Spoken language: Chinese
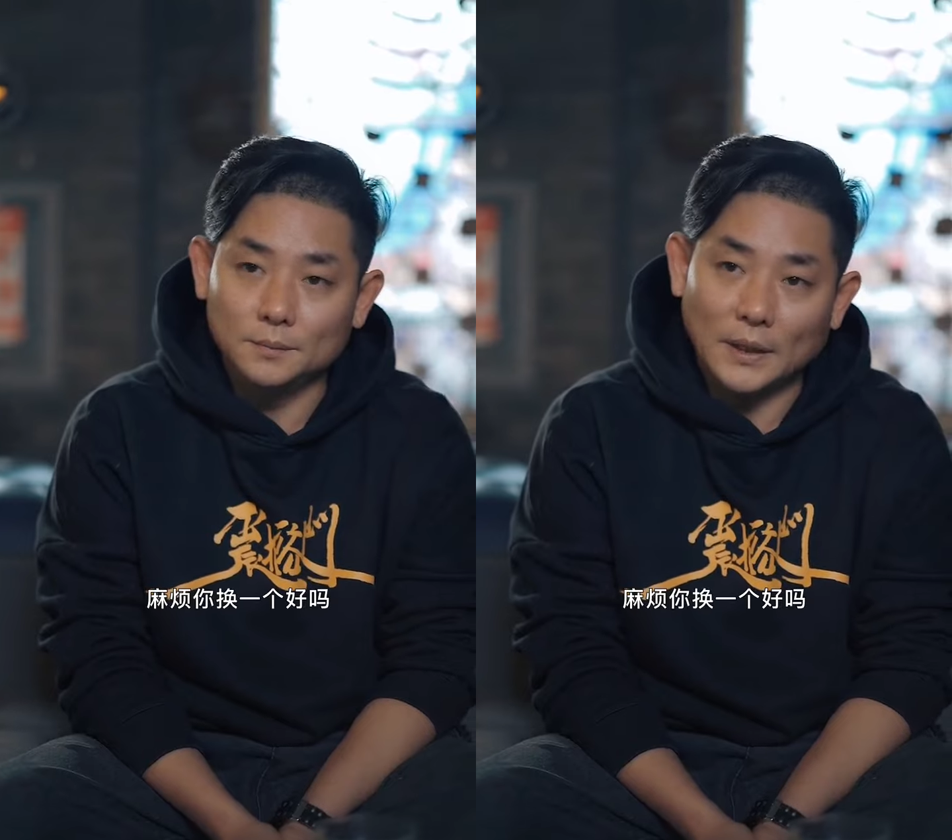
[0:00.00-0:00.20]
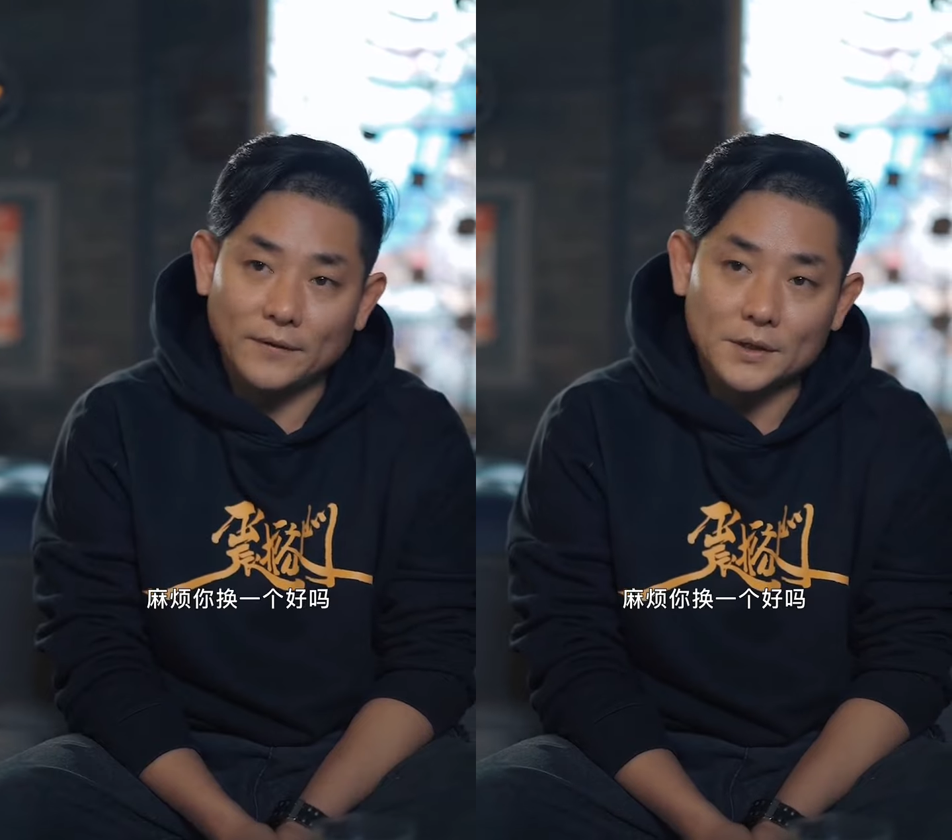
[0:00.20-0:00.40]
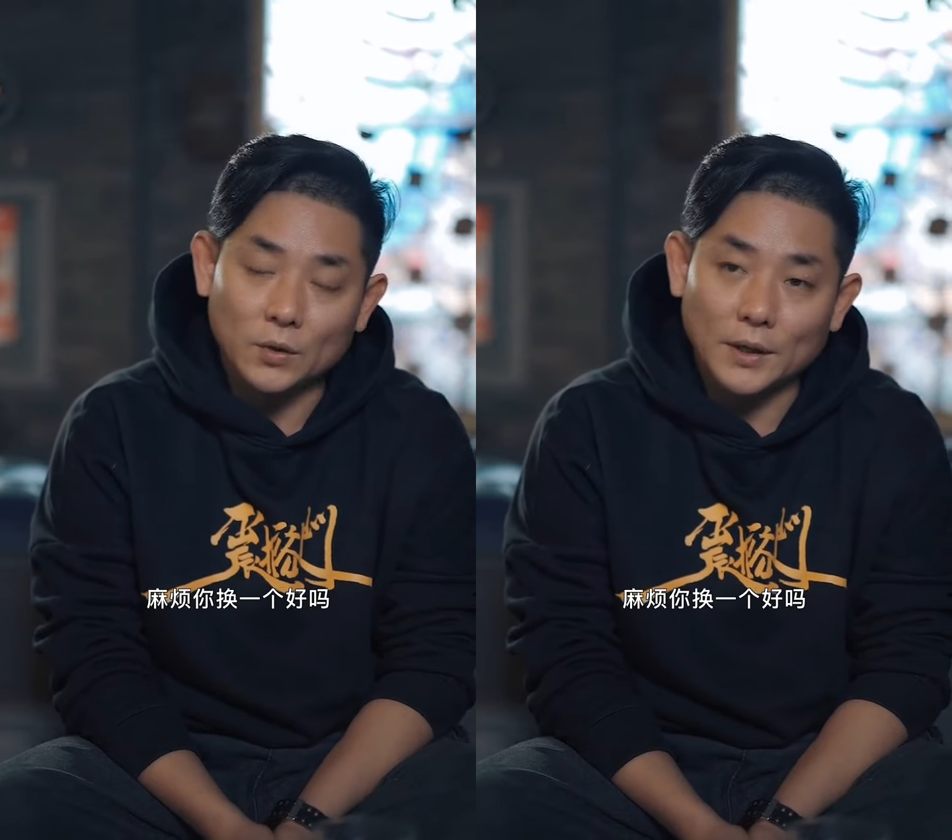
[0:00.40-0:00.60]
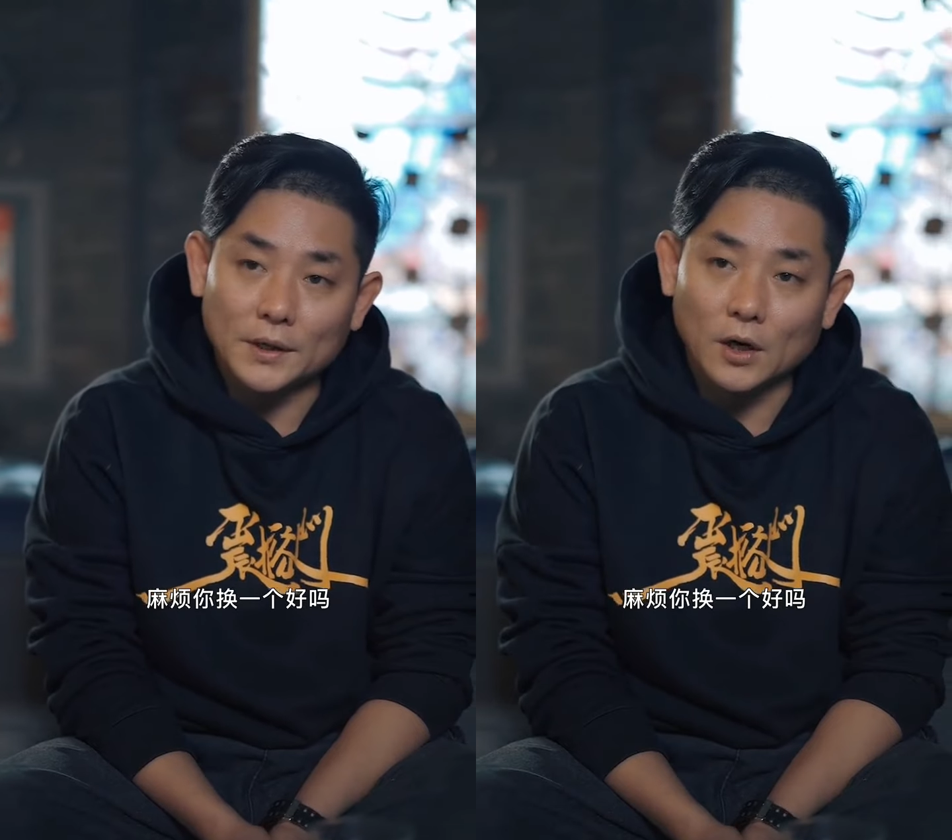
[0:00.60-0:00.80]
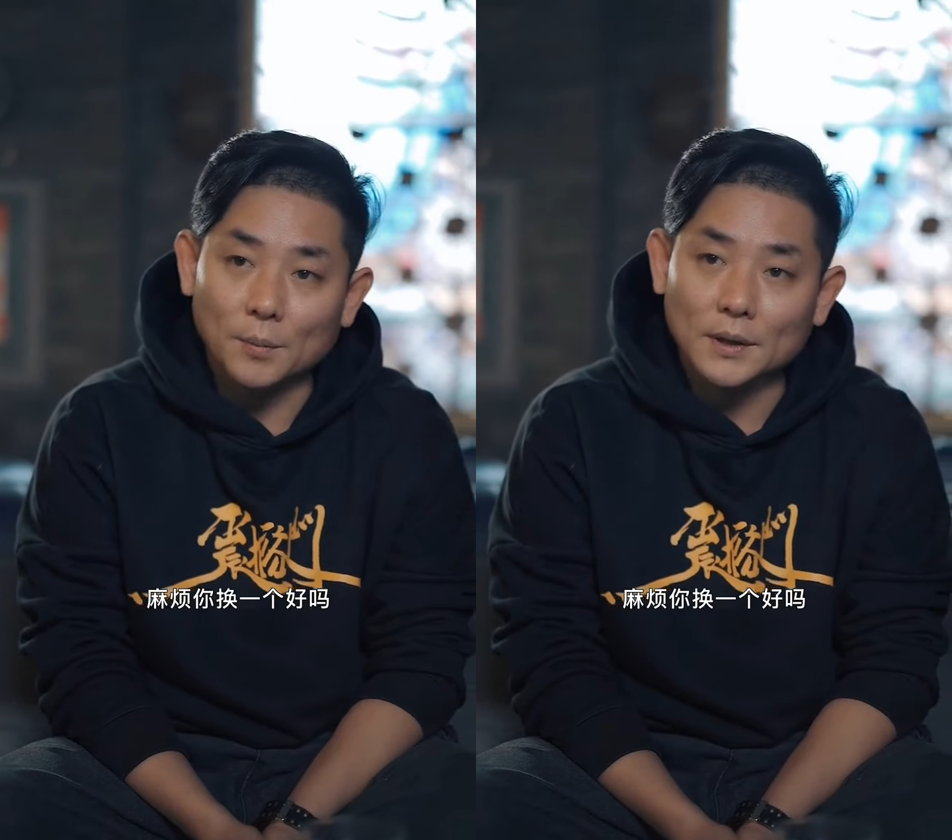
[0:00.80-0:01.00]
烦你换一个
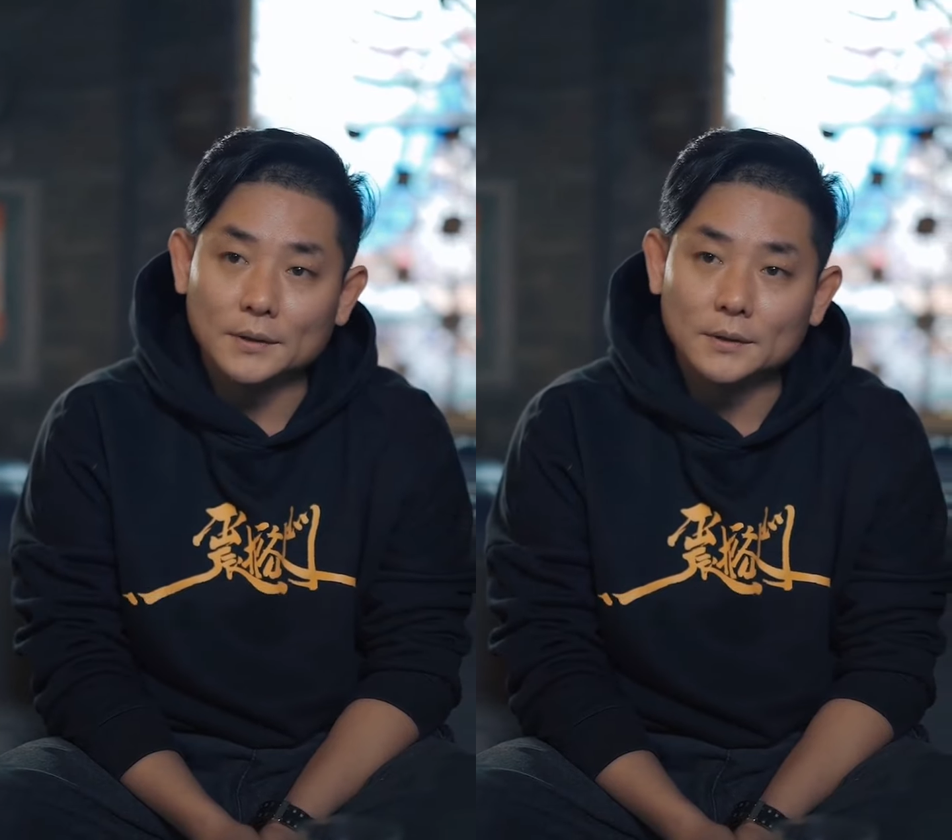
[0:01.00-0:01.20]
好吗？